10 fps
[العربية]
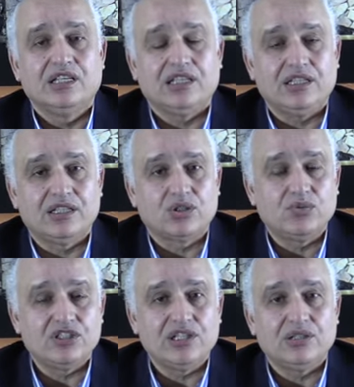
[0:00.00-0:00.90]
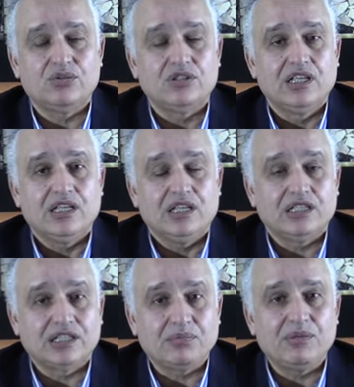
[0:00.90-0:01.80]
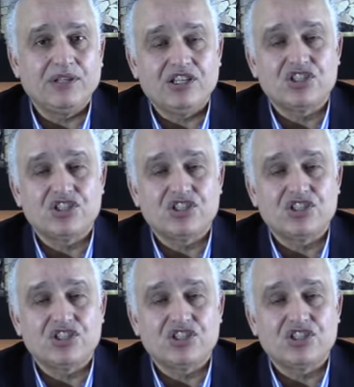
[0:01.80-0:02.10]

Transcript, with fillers: كيدير الدواء ديالو الطبيب الا